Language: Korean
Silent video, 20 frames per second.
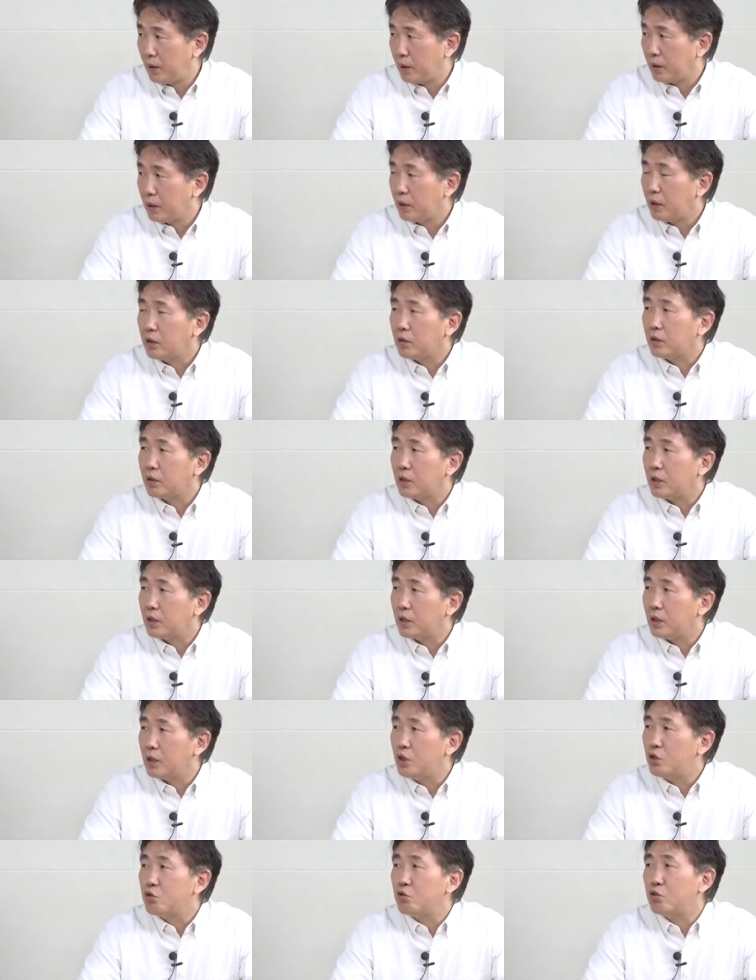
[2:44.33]
그래서
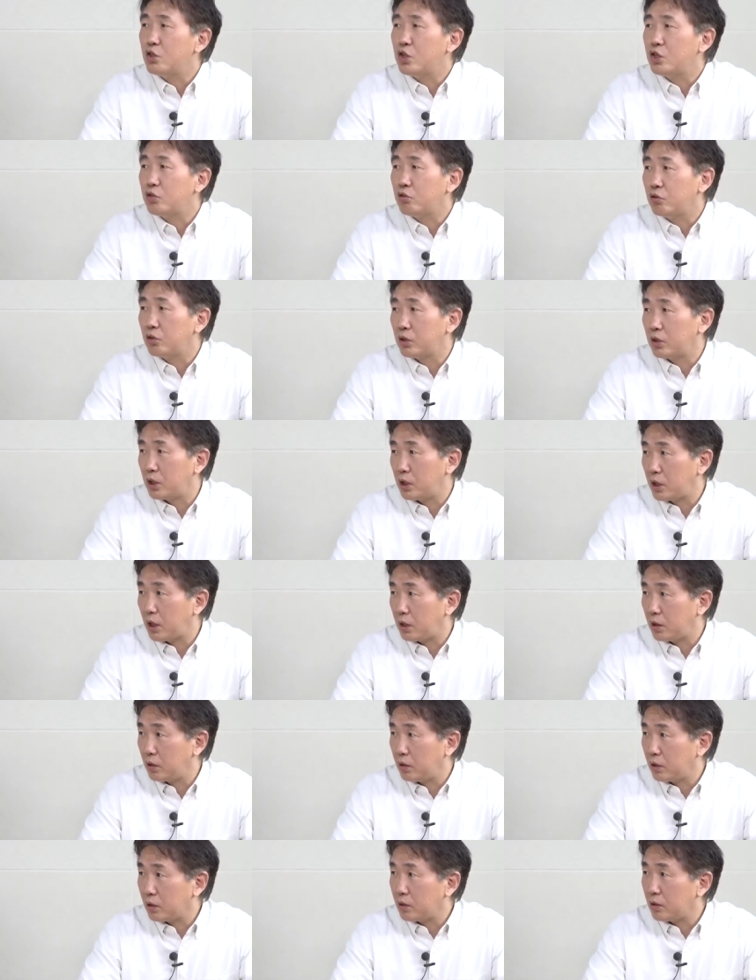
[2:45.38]
이중 기준을
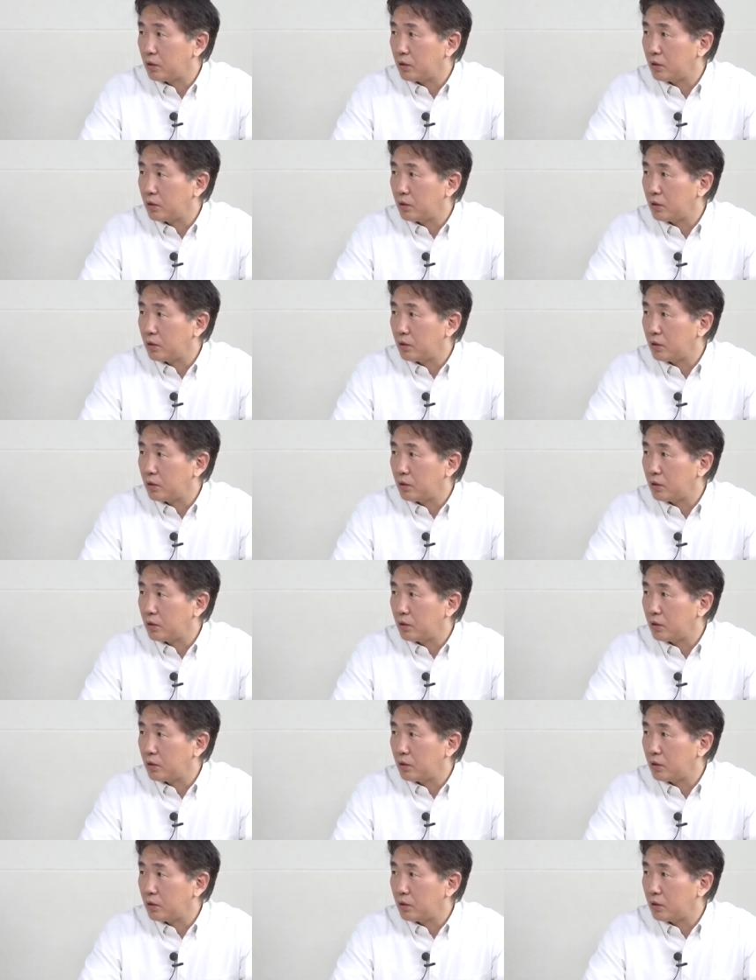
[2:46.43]
들이대는 거죠.